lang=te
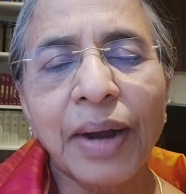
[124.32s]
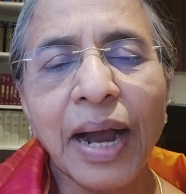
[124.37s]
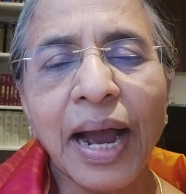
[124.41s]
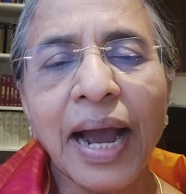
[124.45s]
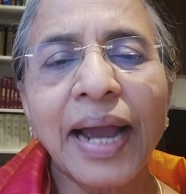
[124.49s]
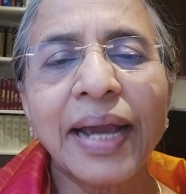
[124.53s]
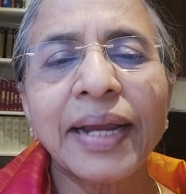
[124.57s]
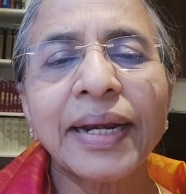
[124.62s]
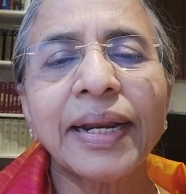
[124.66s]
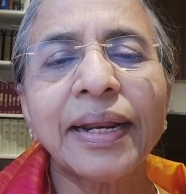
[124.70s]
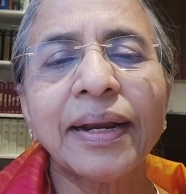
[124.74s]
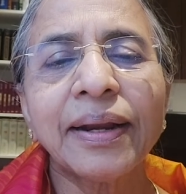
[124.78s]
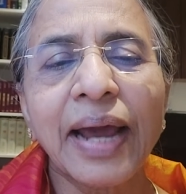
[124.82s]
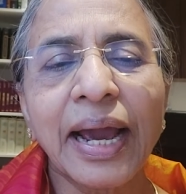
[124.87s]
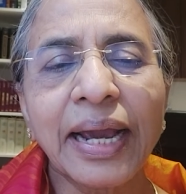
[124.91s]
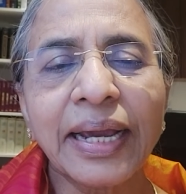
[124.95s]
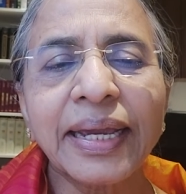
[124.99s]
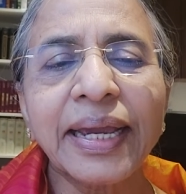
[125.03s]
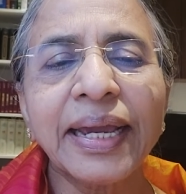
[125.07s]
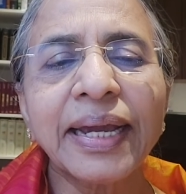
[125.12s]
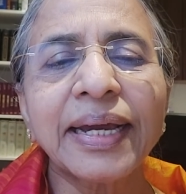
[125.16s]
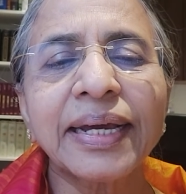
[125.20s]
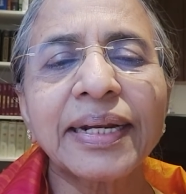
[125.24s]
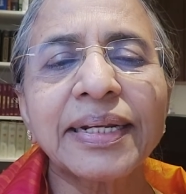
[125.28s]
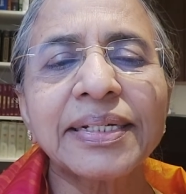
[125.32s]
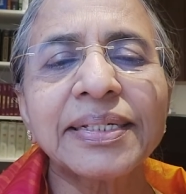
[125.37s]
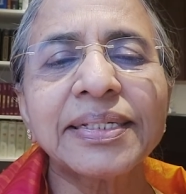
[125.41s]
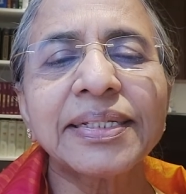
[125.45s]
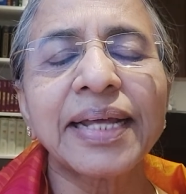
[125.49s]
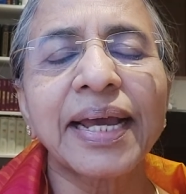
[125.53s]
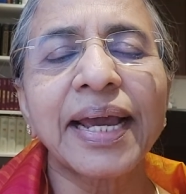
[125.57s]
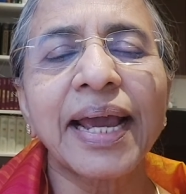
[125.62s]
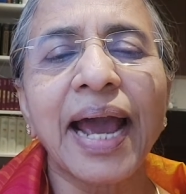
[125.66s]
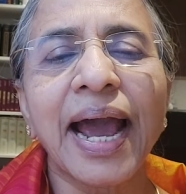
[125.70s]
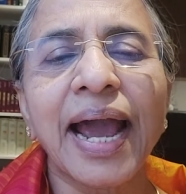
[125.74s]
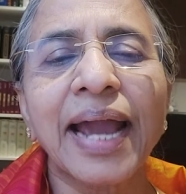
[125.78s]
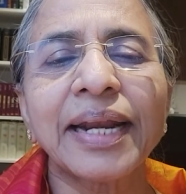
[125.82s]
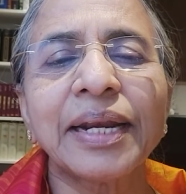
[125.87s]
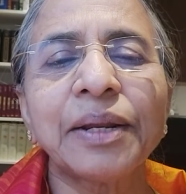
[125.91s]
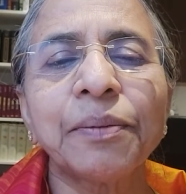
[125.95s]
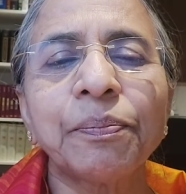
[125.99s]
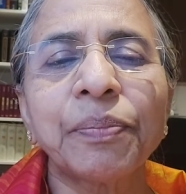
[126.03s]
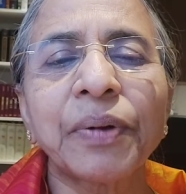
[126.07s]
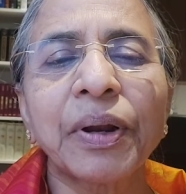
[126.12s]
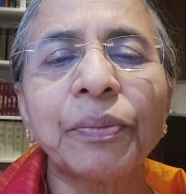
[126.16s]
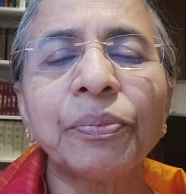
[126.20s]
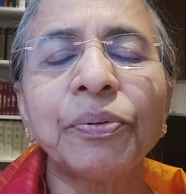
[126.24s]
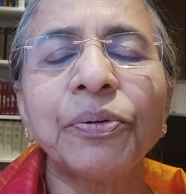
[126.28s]
ఆయనను అంగీకరిస్తే ఆయన
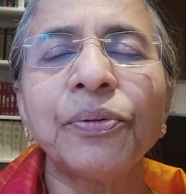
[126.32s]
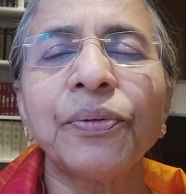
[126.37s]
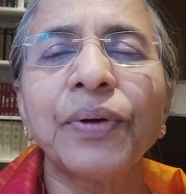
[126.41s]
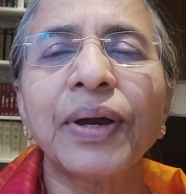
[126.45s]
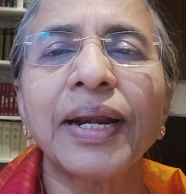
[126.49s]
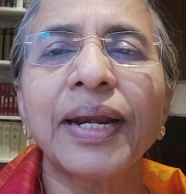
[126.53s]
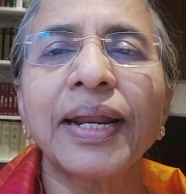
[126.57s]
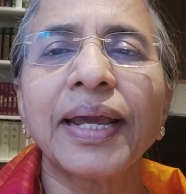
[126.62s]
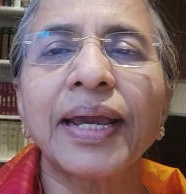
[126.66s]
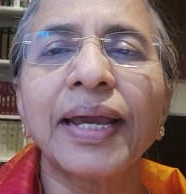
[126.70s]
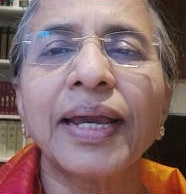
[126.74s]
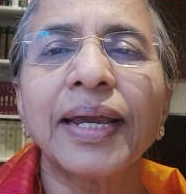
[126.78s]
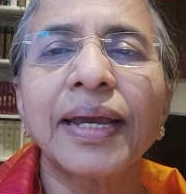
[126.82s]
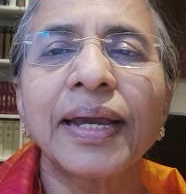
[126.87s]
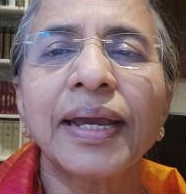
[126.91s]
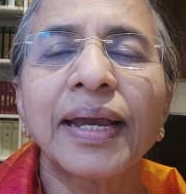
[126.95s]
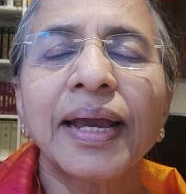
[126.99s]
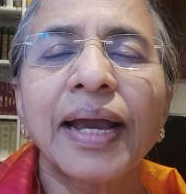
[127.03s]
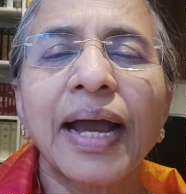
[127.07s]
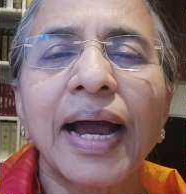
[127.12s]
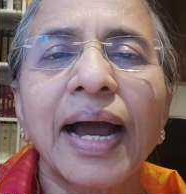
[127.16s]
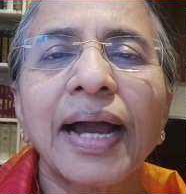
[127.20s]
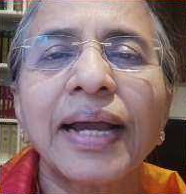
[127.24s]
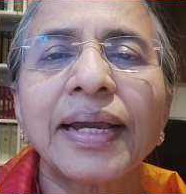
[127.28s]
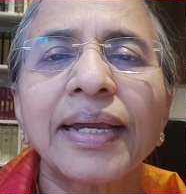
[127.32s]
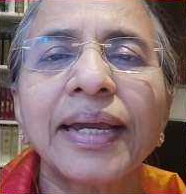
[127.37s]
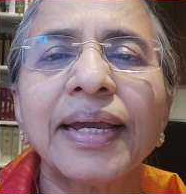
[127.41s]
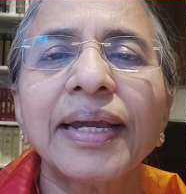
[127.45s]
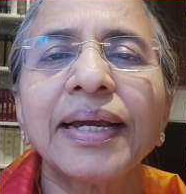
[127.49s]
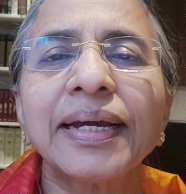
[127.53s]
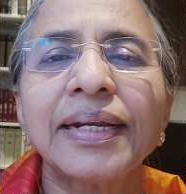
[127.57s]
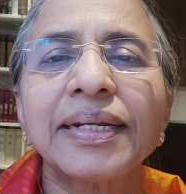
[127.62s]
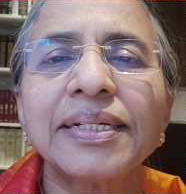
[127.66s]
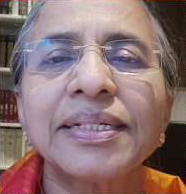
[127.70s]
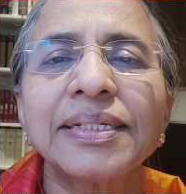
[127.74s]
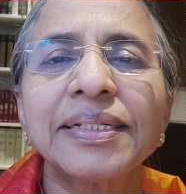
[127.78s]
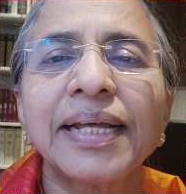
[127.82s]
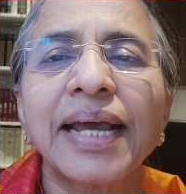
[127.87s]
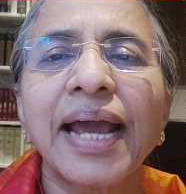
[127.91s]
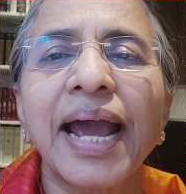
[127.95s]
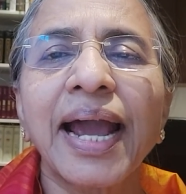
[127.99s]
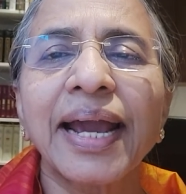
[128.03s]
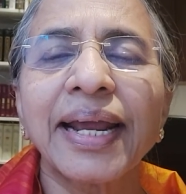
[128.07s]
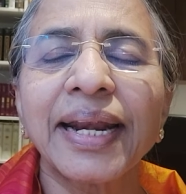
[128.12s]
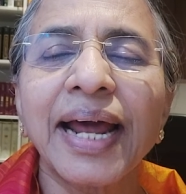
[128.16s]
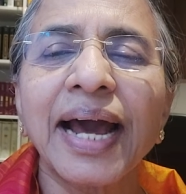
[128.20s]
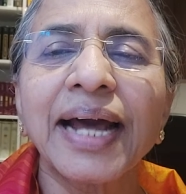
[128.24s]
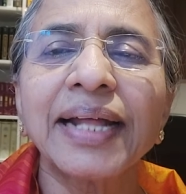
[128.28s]
ప్రభువు అని అంగీకరిస్తే
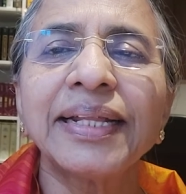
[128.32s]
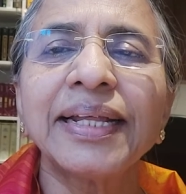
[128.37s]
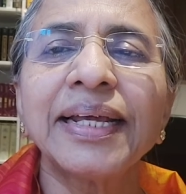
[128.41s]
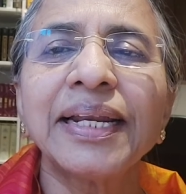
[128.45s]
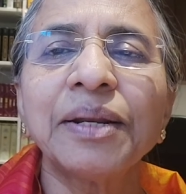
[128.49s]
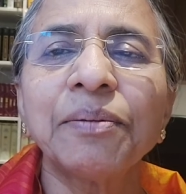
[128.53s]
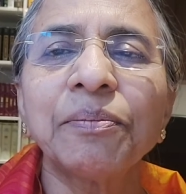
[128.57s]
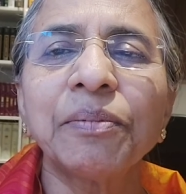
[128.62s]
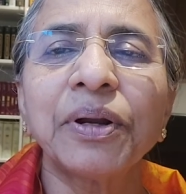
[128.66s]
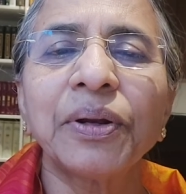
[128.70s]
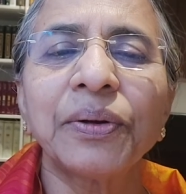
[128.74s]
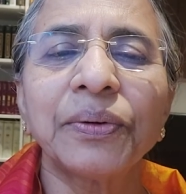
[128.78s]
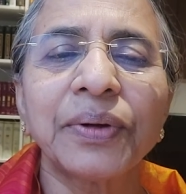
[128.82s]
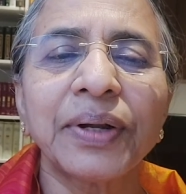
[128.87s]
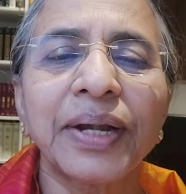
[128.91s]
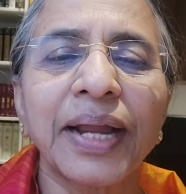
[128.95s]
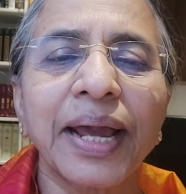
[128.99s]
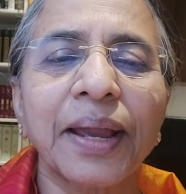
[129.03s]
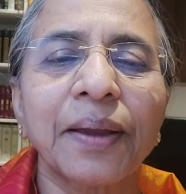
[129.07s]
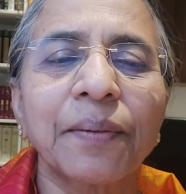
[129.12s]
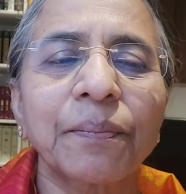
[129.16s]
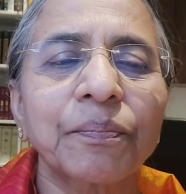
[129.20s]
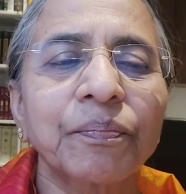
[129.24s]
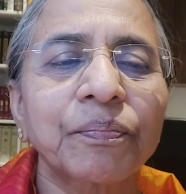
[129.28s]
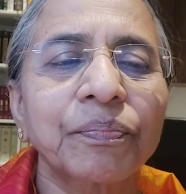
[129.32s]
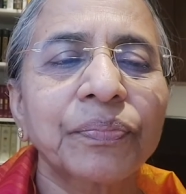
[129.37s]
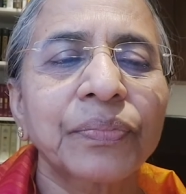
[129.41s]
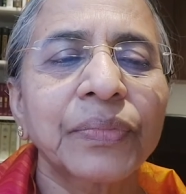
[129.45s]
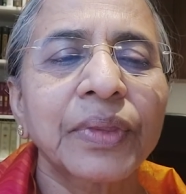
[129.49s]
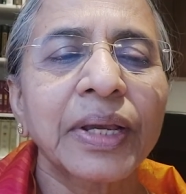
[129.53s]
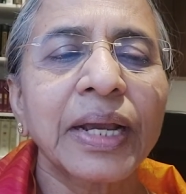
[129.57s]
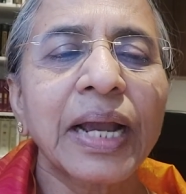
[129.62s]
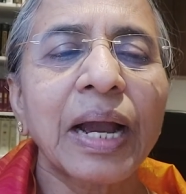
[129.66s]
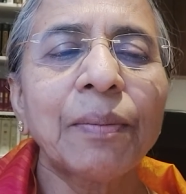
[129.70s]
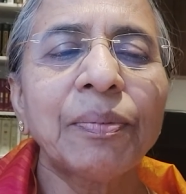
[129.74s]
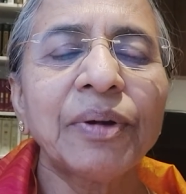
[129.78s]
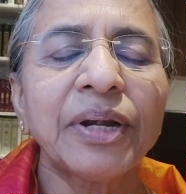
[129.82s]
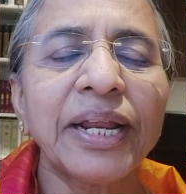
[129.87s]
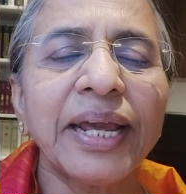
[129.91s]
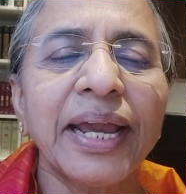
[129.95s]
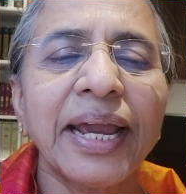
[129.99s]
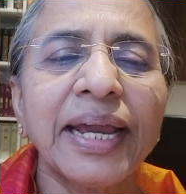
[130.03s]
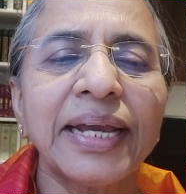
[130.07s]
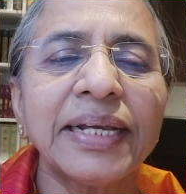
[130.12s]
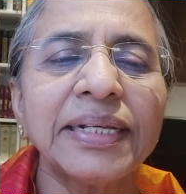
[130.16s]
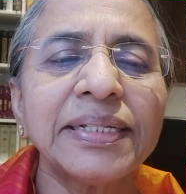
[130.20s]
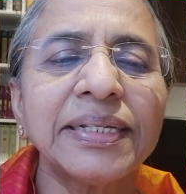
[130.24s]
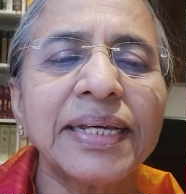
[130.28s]
ఆయన ఆధీనంలో ఉంటాయి కాబట్టి
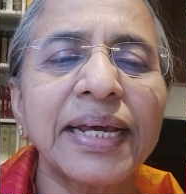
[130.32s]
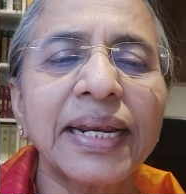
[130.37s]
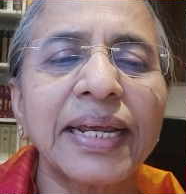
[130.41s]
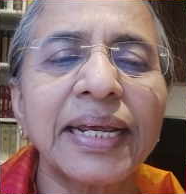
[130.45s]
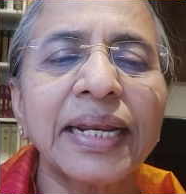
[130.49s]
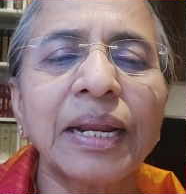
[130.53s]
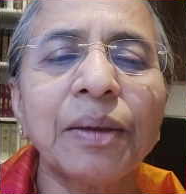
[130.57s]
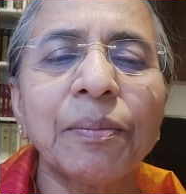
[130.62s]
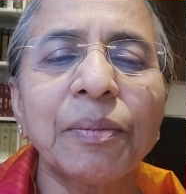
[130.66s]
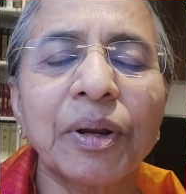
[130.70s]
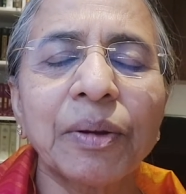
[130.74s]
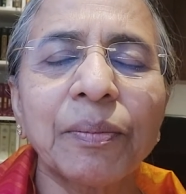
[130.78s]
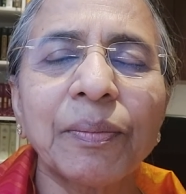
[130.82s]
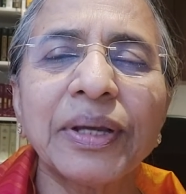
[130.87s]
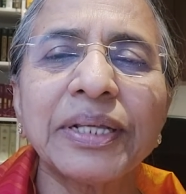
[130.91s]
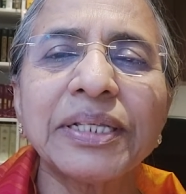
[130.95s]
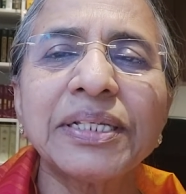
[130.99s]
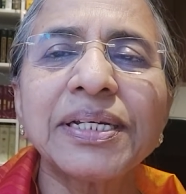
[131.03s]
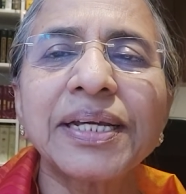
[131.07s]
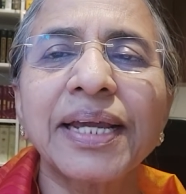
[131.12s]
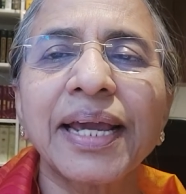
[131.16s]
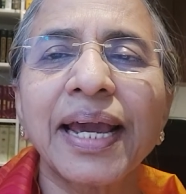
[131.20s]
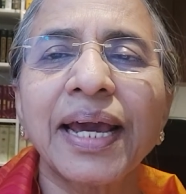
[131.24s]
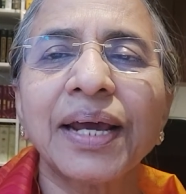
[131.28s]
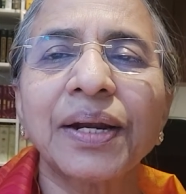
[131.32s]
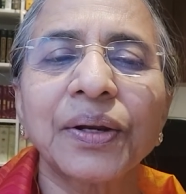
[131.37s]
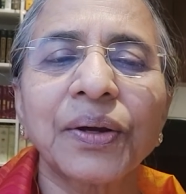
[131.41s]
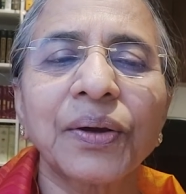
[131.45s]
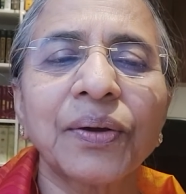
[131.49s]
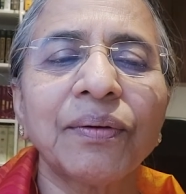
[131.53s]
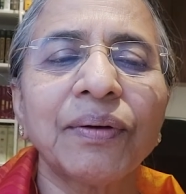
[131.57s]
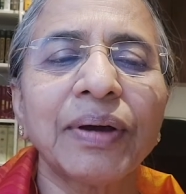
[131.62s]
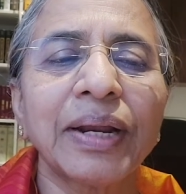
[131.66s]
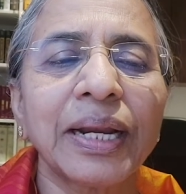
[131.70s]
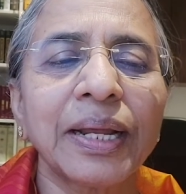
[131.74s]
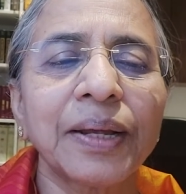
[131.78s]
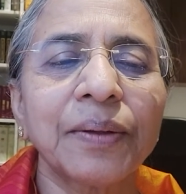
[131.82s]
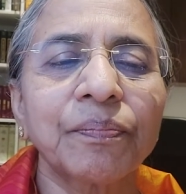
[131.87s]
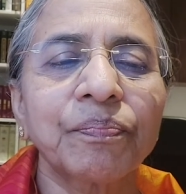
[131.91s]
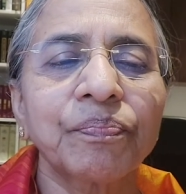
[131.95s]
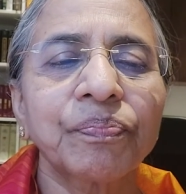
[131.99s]
ఏం జరిగినా మన మంచికే అనుకోవాలి